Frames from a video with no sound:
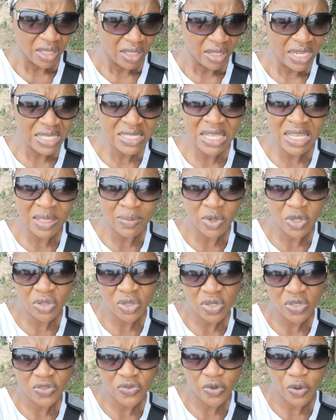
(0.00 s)
les aliments
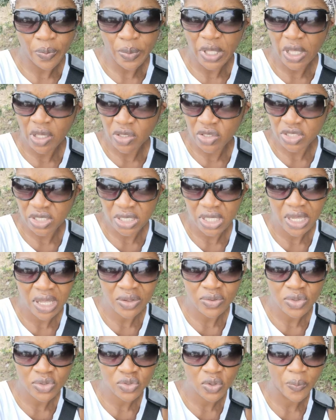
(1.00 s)
transformés en
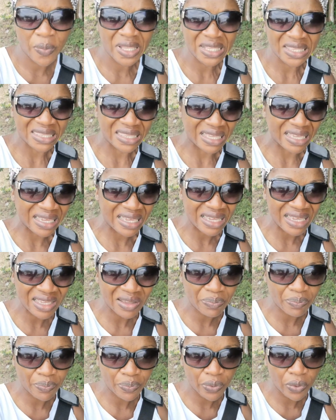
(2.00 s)
général ne sont pas
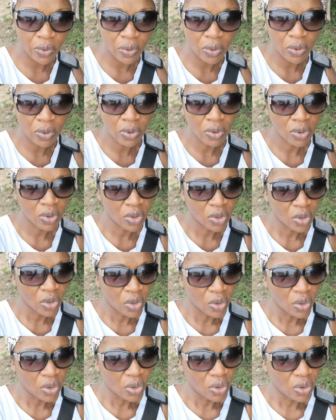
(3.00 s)
très bons
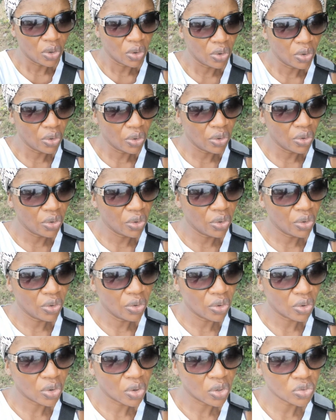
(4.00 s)

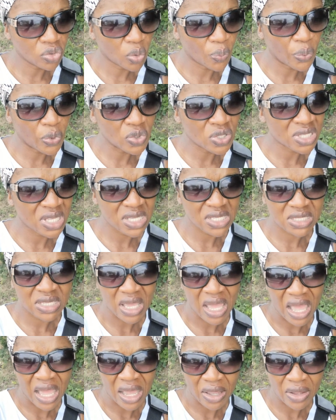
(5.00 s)
euh, quant au process
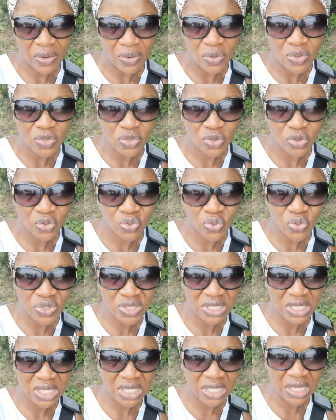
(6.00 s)
à cause de tout
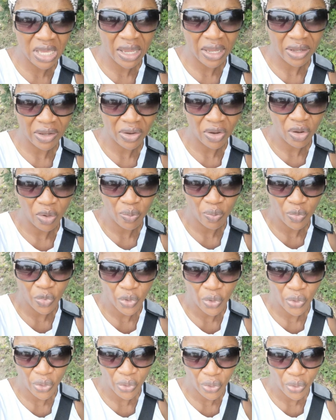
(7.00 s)
ce qu'il y a comme,
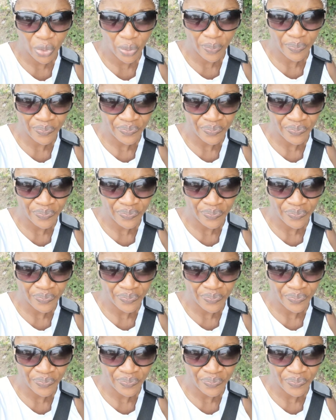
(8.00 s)
euh,